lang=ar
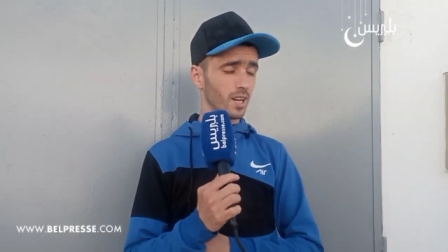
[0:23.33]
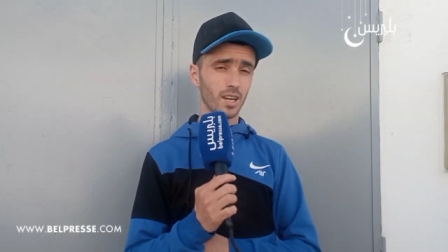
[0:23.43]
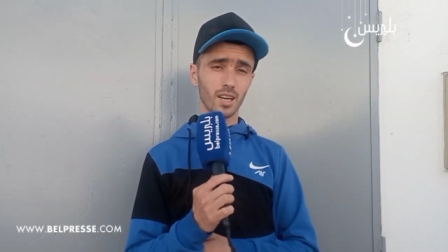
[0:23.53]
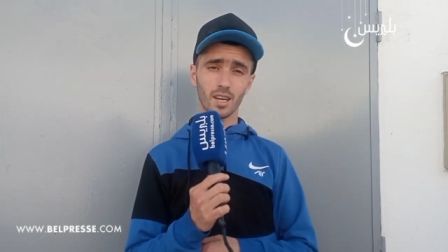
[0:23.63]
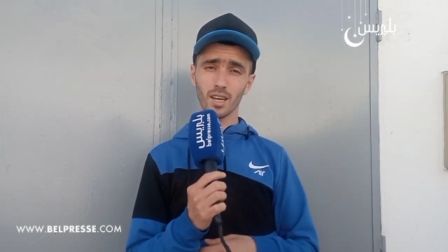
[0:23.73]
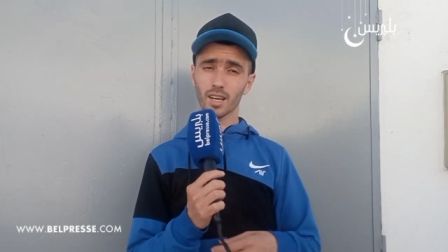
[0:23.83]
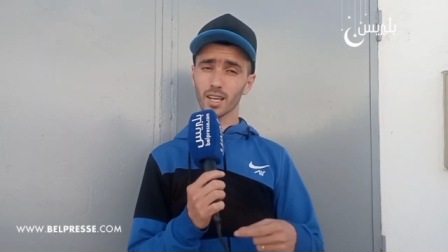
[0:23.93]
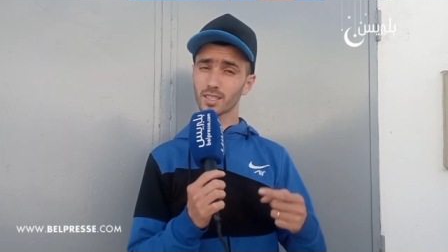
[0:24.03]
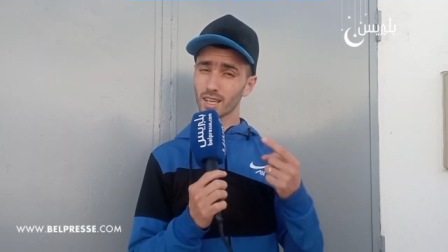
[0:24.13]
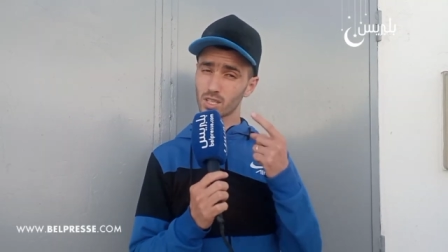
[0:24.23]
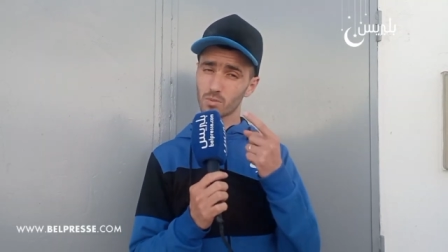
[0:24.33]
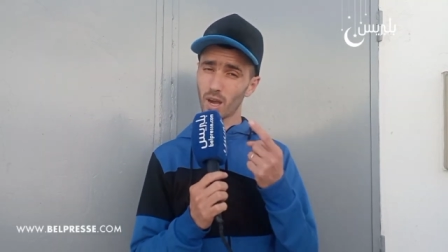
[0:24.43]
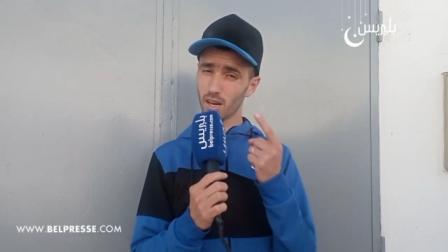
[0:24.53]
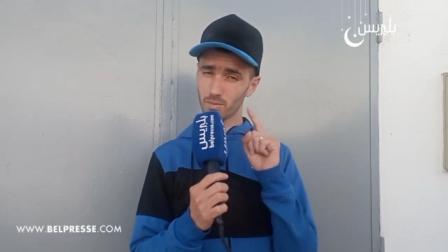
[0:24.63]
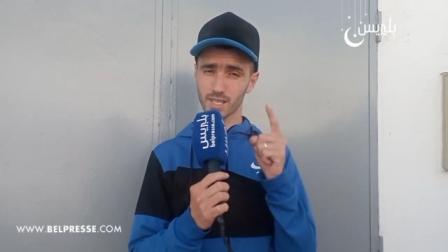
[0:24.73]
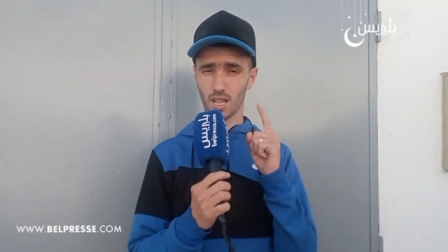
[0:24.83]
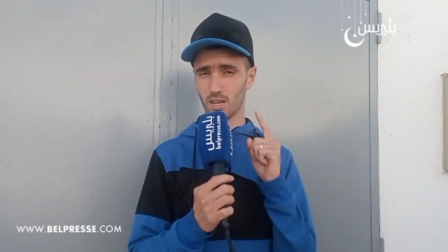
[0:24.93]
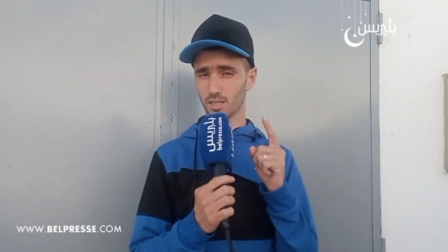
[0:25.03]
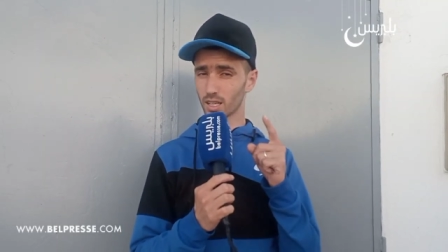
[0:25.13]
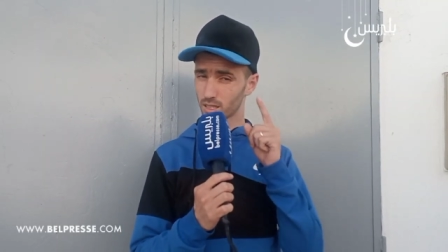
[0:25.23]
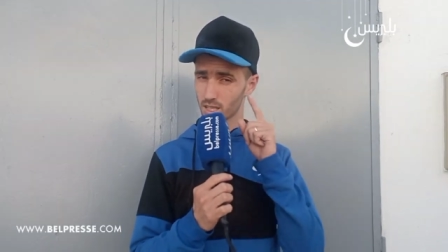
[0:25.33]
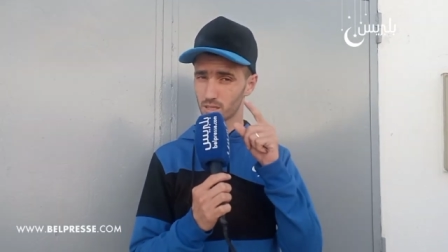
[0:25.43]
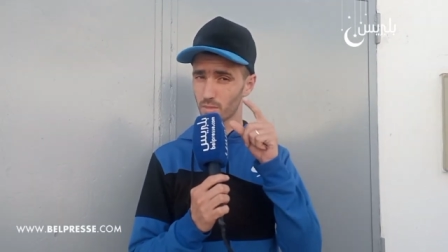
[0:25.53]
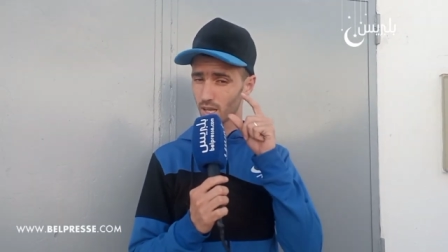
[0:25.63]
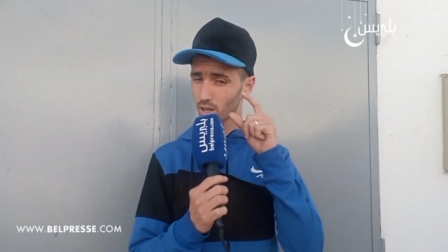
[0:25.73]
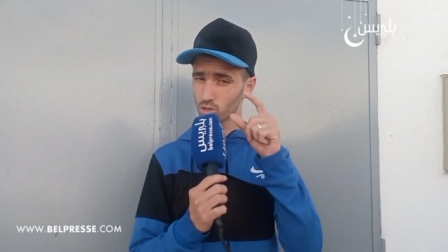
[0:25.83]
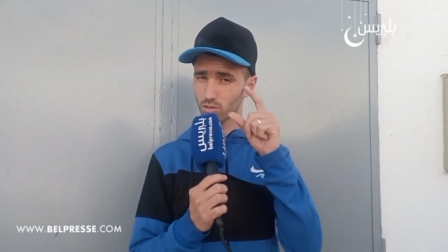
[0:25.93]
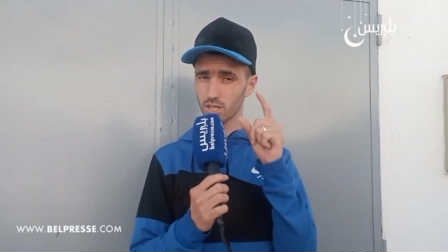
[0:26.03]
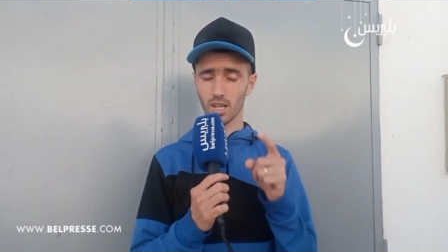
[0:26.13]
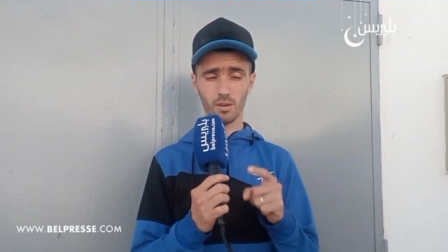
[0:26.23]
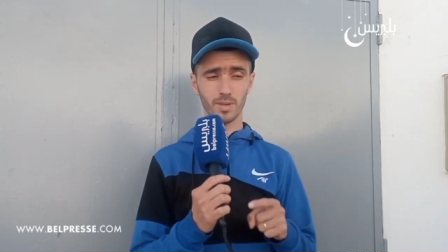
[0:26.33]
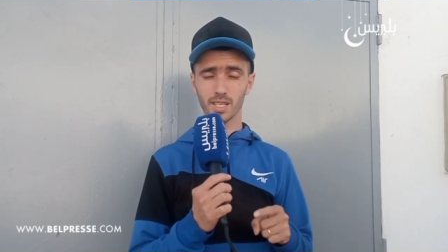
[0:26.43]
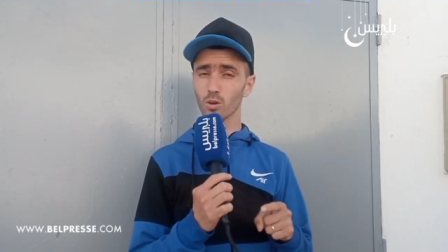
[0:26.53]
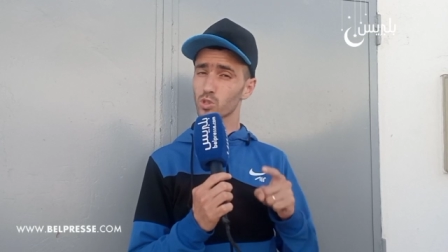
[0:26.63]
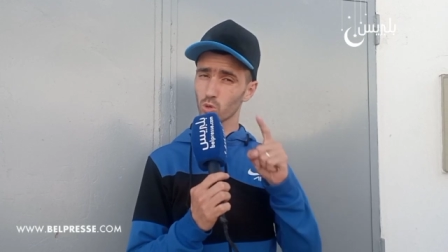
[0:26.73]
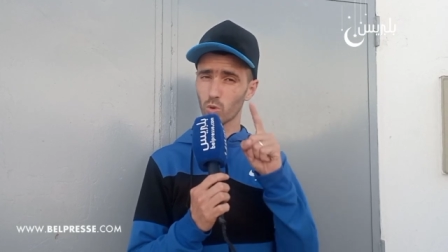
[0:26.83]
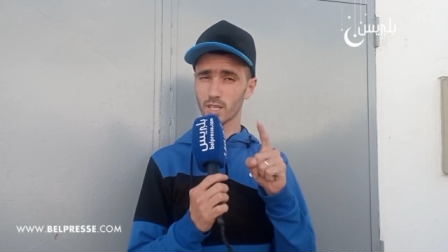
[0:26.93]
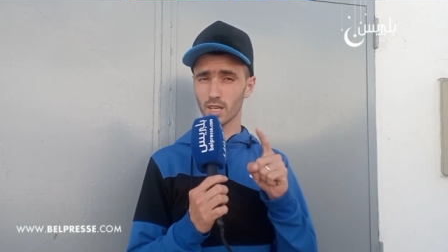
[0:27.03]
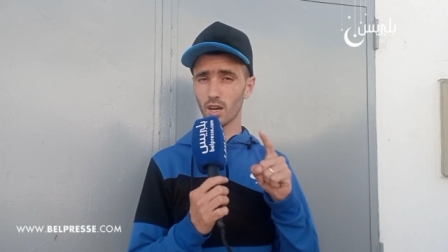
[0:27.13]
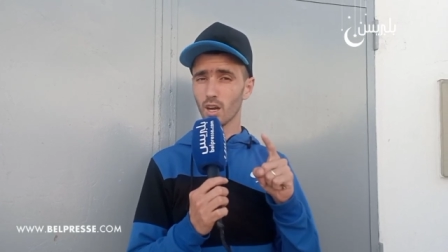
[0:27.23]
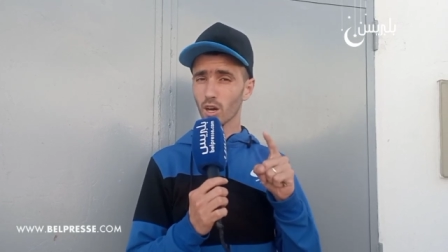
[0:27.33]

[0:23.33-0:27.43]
آه، كانت كتجمع البصله كانت كتجمع قشور ديال البصله وسولتها